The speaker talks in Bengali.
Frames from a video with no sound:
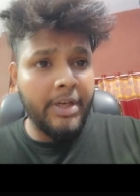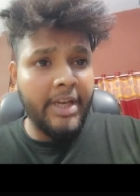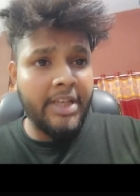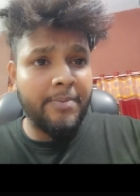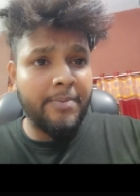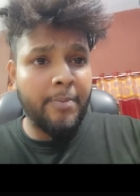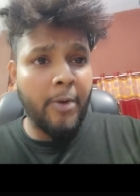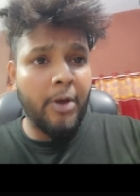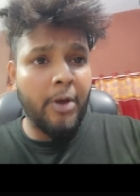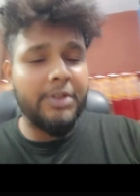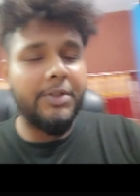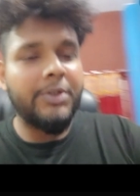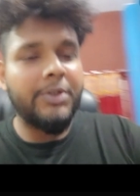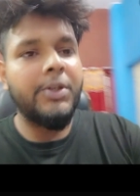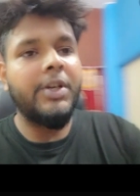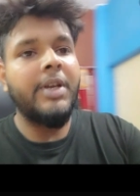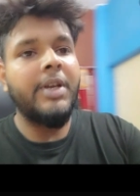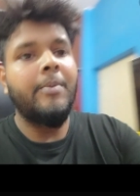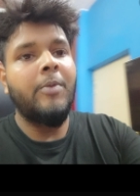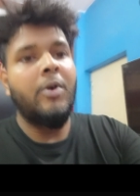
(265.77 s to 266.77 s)
যথেষ্ট ভালো
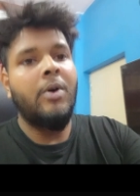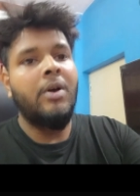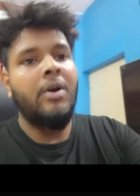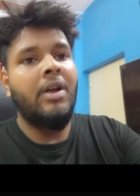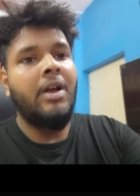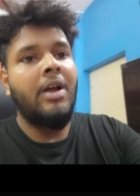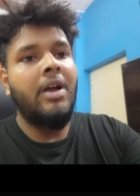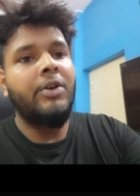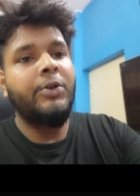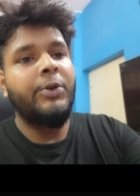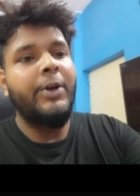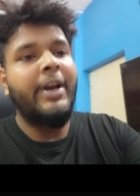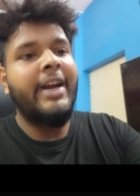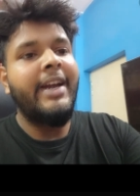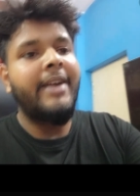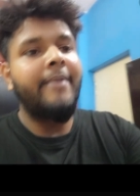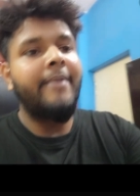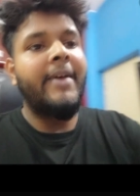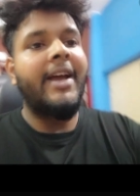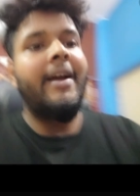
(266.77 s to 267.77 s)

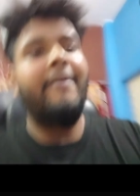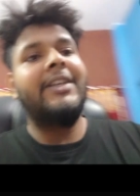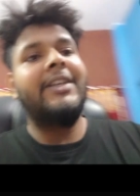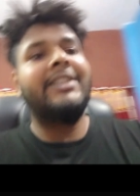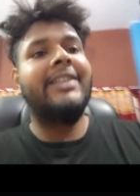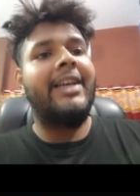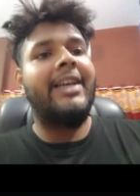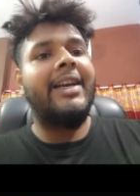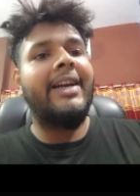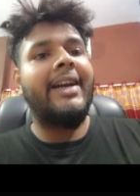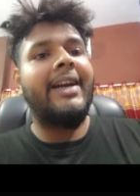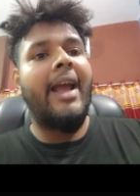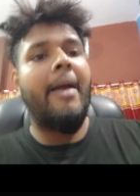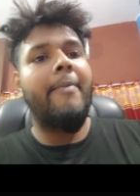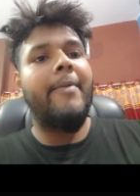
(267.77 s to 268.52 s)
আর চলুন